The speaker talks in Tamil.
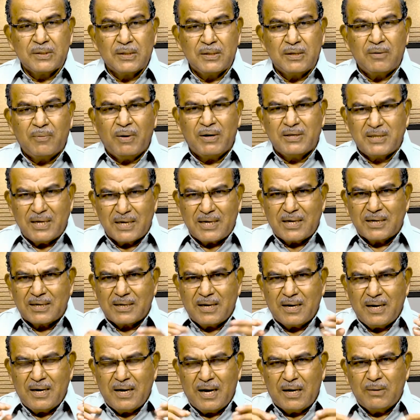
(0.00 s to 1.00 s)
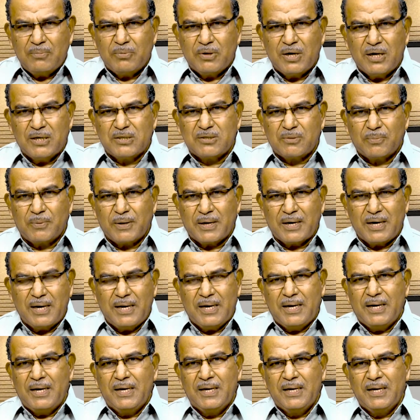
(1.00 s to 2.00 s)
இந்த வார்த்தை கேட்கிற அன்பு நேச
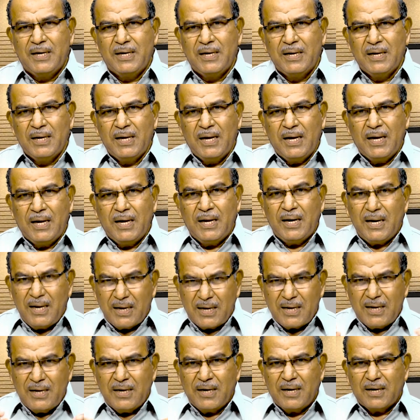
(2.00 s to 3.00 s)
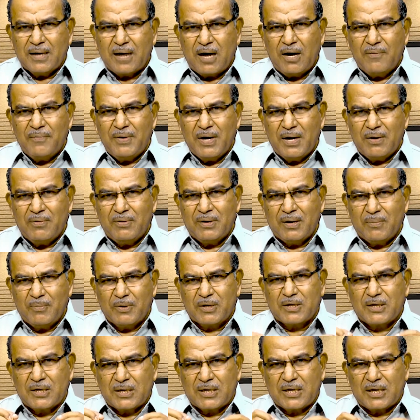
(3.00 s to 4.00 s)
பிள்ளைகளே இன்றைக்கி ஆவியானவர்
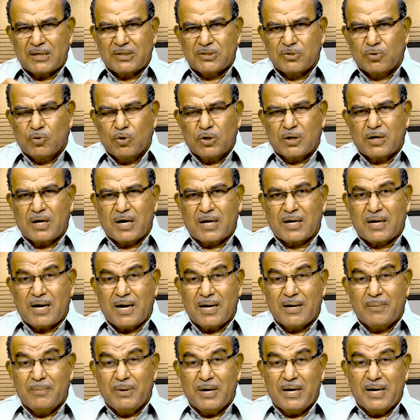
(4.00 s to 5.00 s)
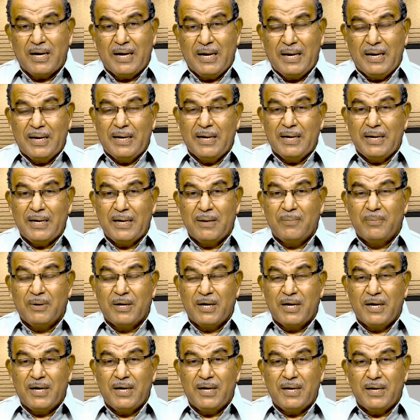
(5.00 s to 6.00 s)
நமக்கு கற்றுக் கொடுக்கிற காரியம் என்ன
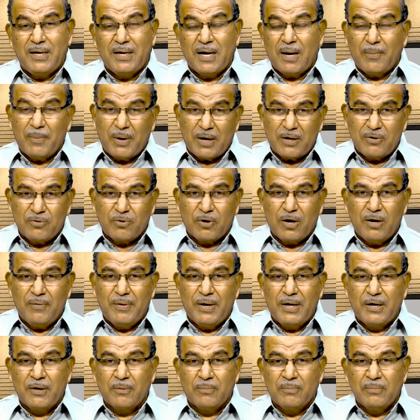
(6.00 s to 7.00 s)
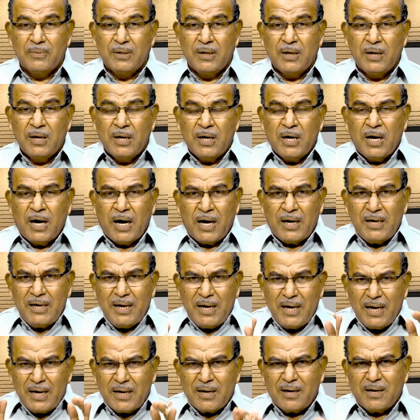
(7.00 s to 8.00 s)
என்பதை நாம் அறிந்து கொள்ள வேண்டும்
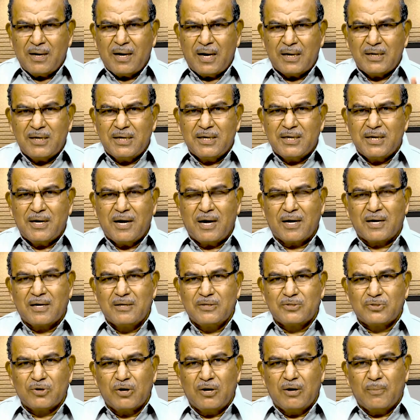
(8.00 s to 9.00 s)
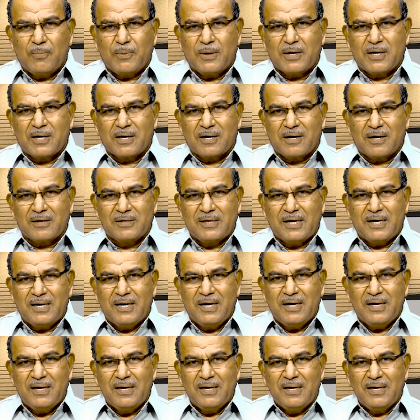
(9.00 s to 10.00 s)
அநேகர் அதட்டினார்கள் சொல்லப்பட்டிருக்கிறது
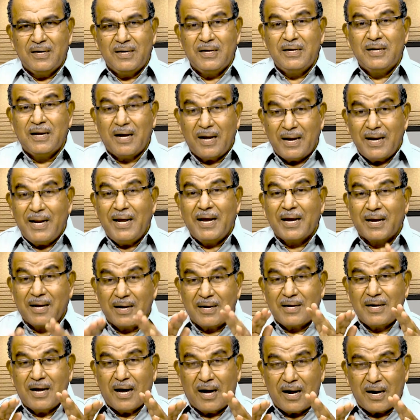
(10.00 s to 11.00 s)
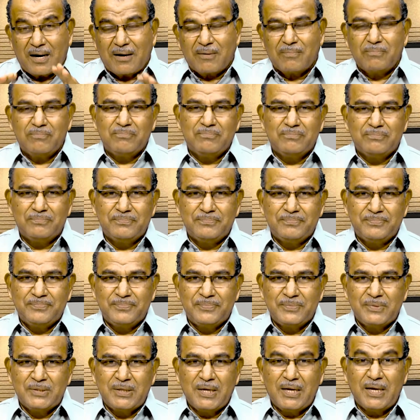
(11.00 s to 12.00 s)
இந்த அநேகர் யார்
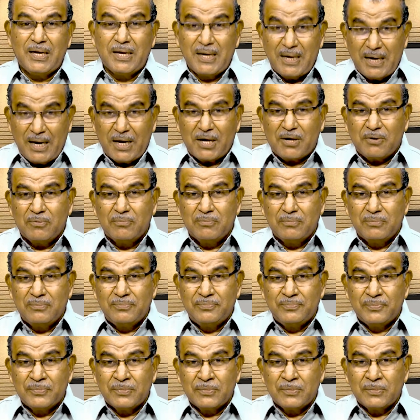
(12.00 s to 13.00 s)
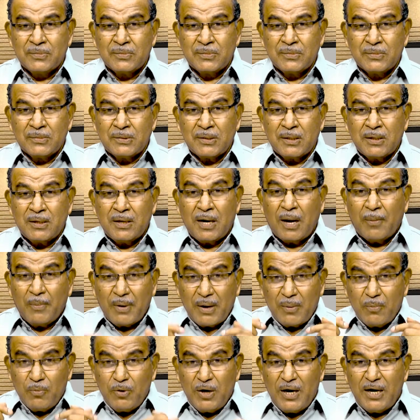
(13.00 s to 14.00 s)
இன்றைக்கும்
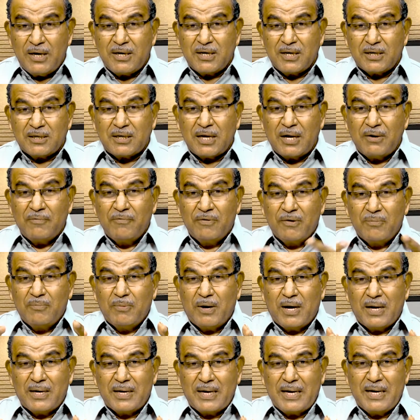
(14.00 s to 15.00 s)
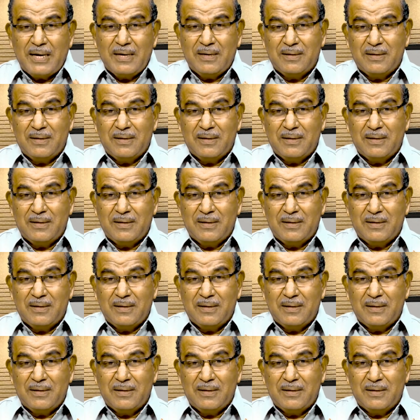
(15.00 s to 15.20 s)
நம்முடைய முன்னேற்றத்தை விரும்பாத